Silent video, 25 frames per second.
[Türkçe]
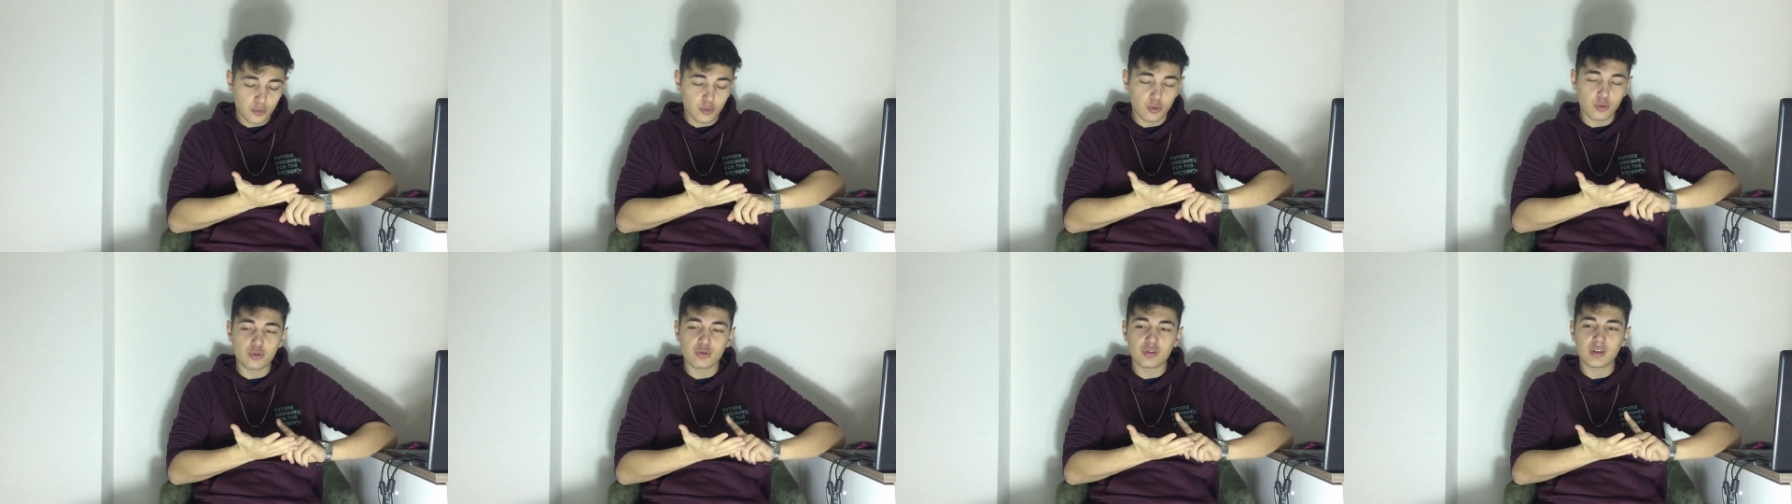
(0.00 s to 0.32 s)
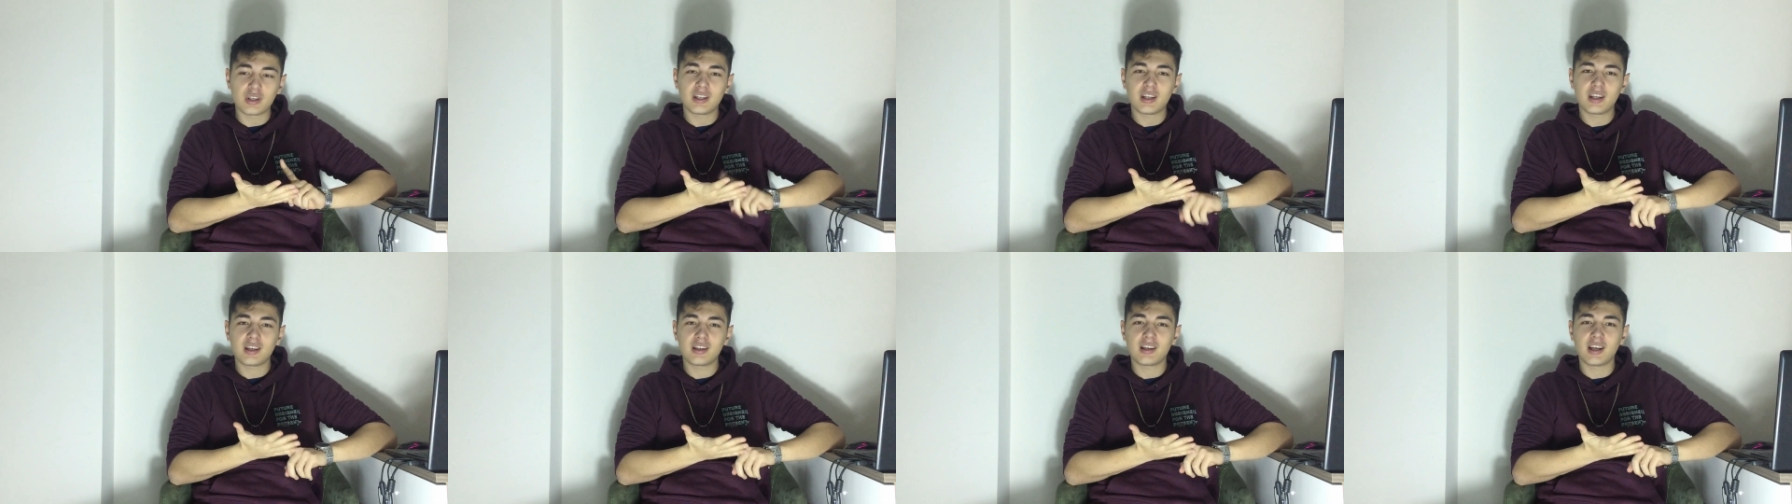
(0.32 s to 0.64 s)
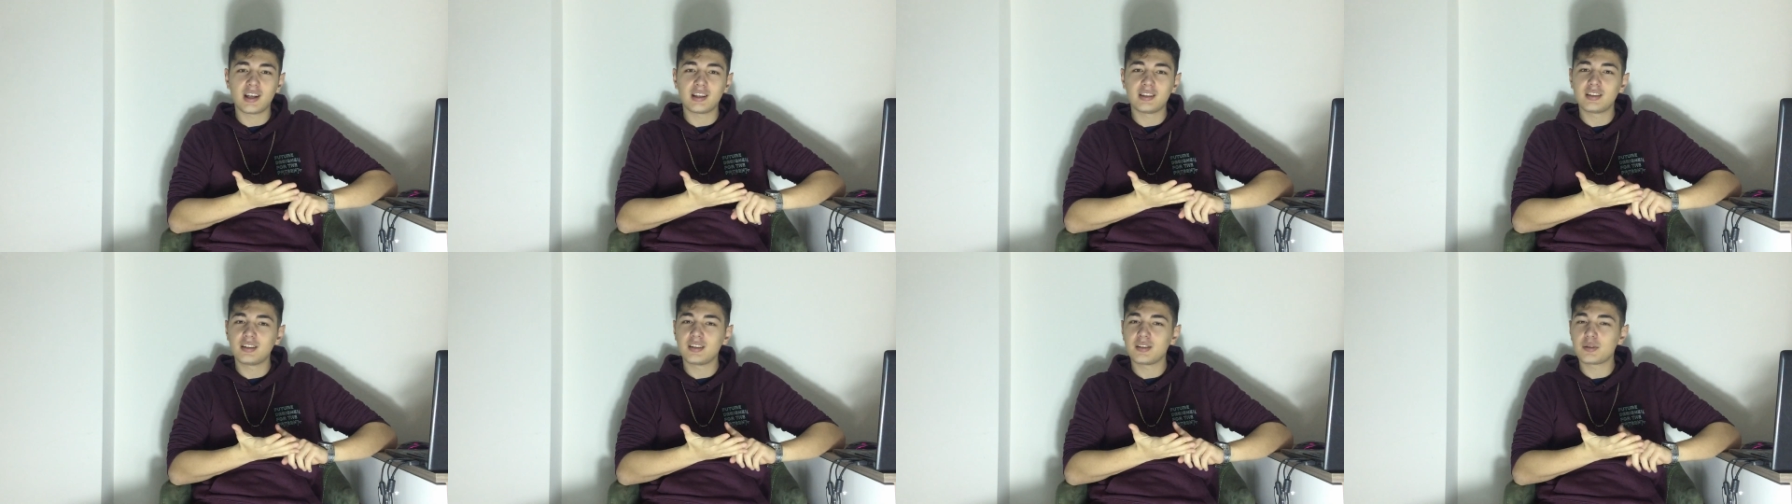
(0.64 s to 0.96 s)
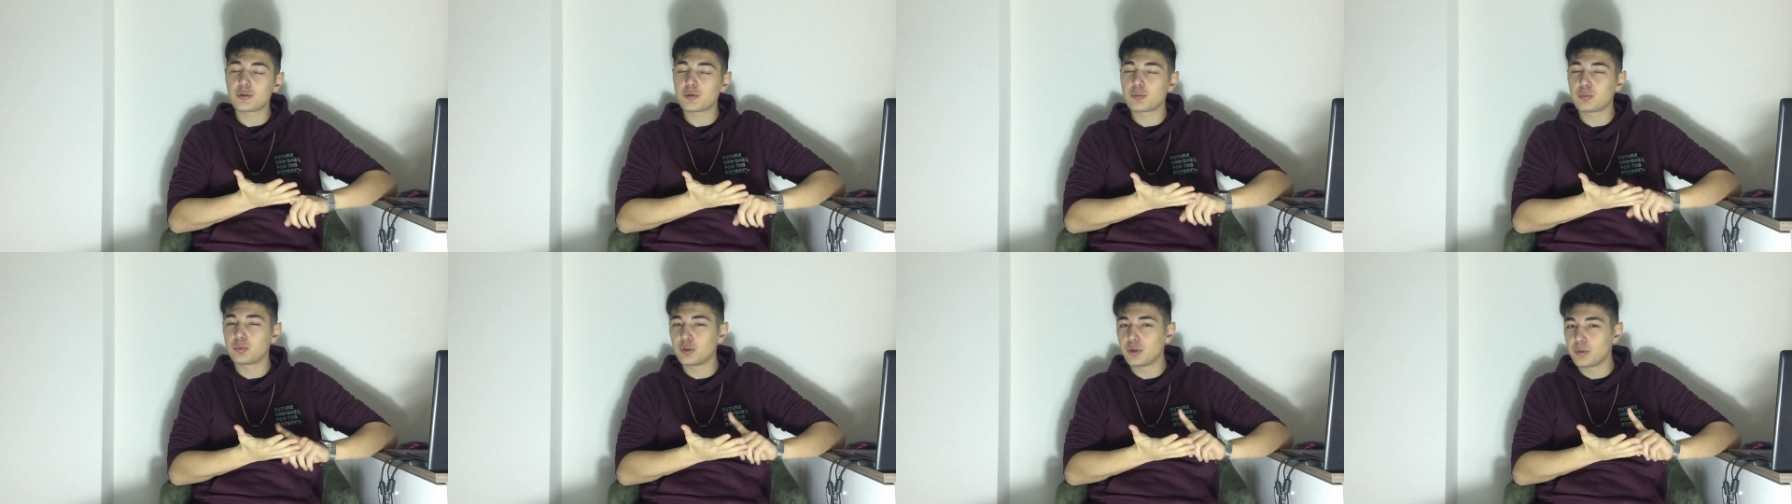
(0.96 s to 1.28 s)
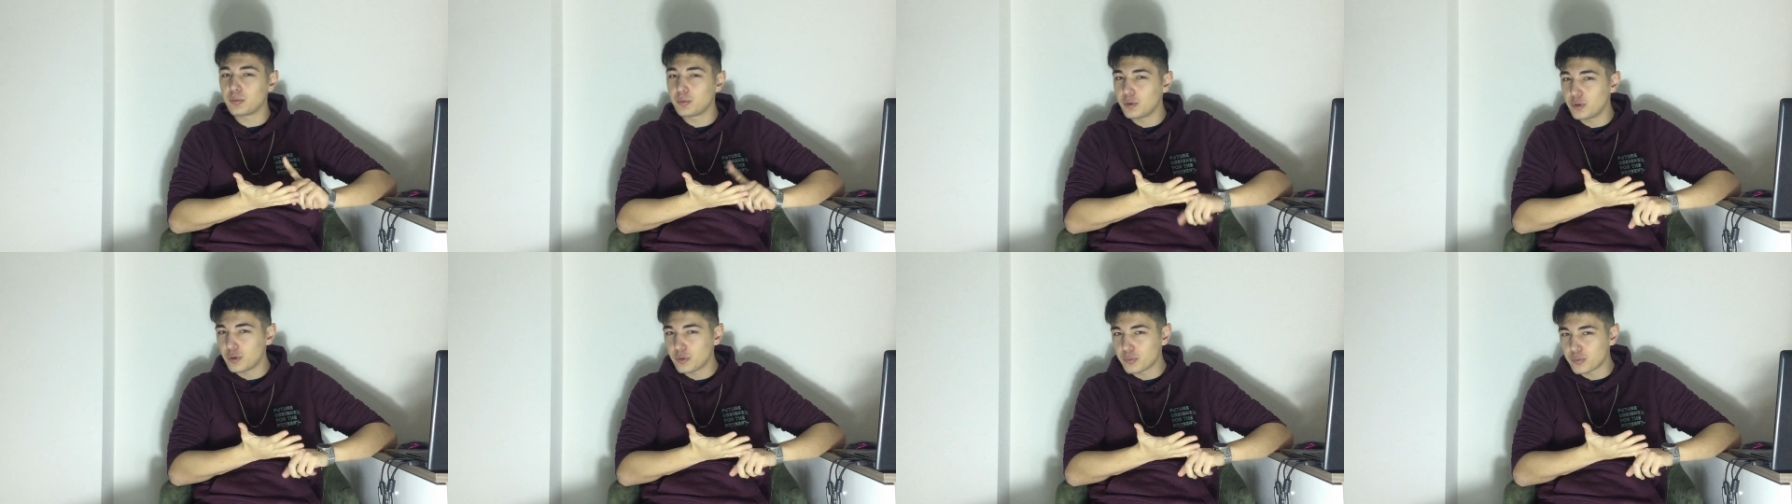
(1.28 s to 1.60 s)
Sözlerinde kendinizi
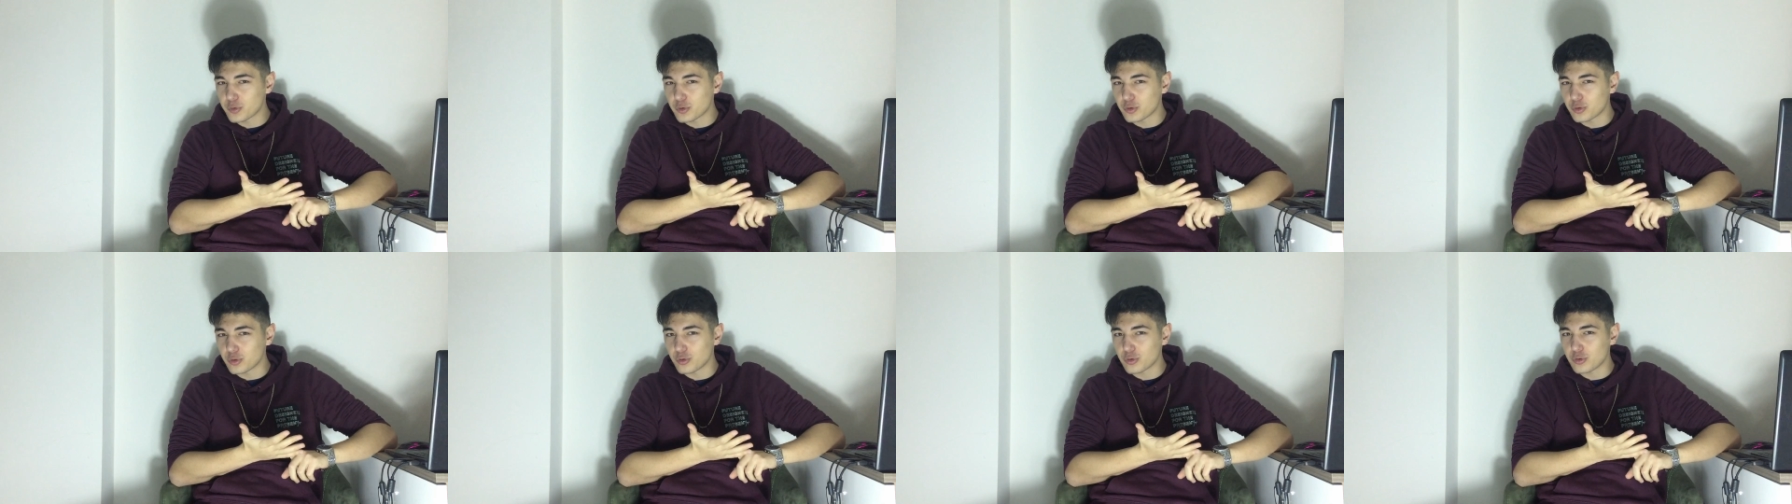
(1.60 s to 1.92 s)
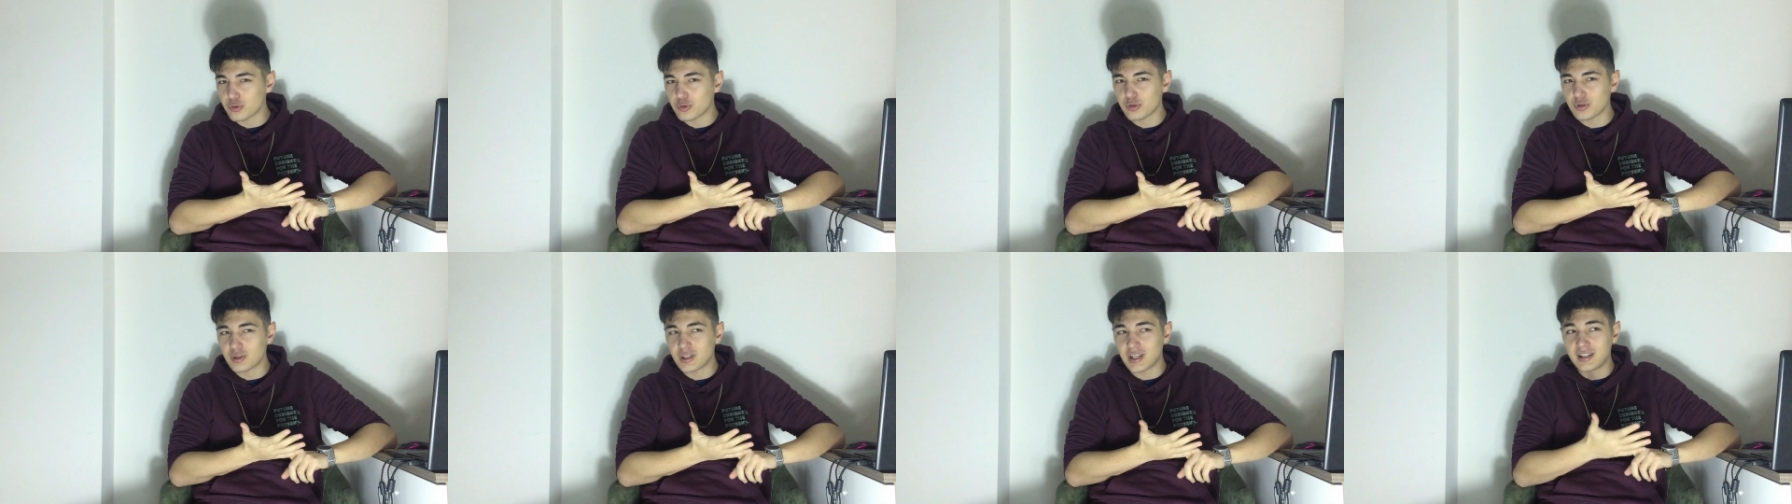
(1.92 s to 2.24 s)
bulabiliyor musunuz?